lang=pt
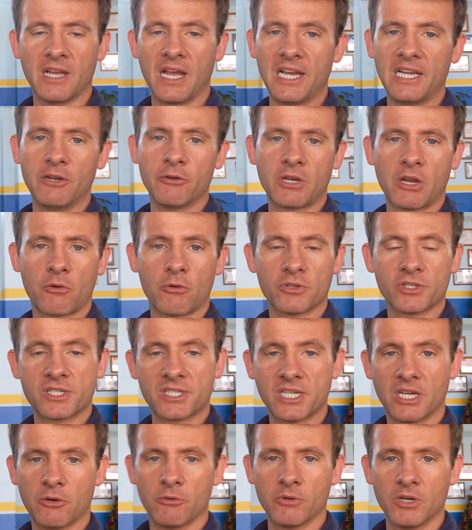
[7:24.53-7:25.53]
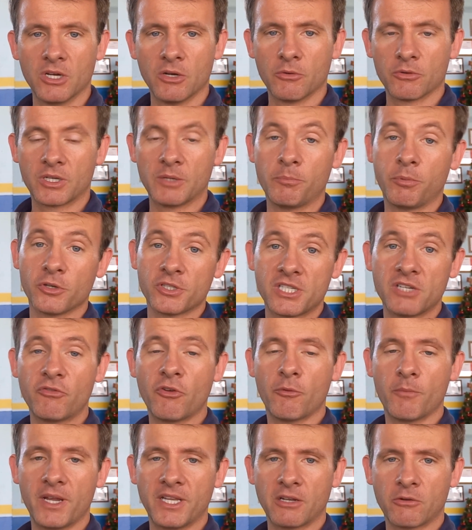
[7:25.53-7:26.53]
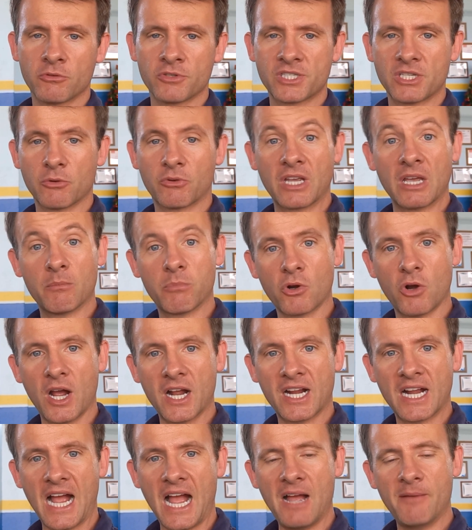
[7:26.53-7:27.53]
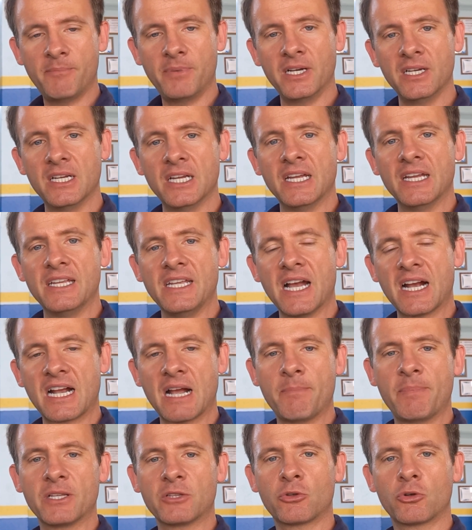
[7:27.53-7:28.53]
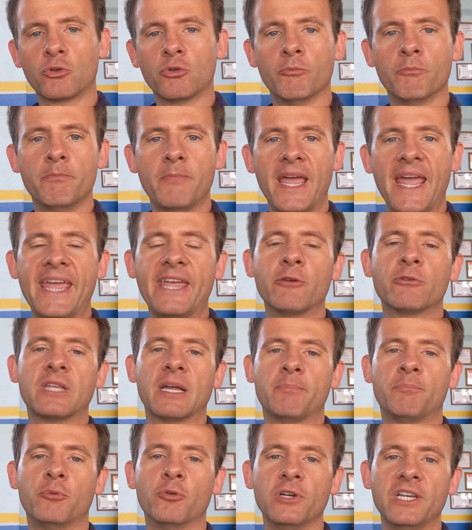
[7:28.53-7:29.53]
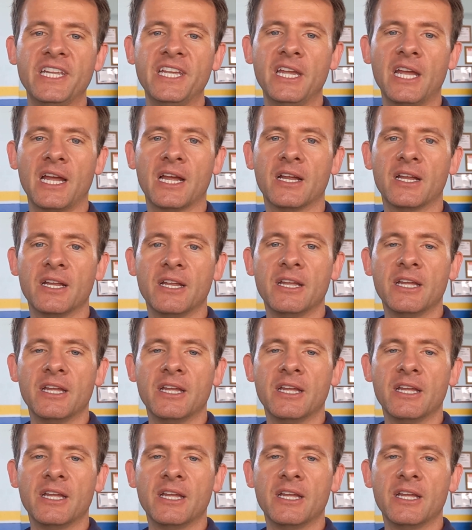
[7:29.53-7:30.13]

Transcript: ali o que aconteceu, que possivelmente aconteceu, quebrou a capa e a capa entrou no meio da polia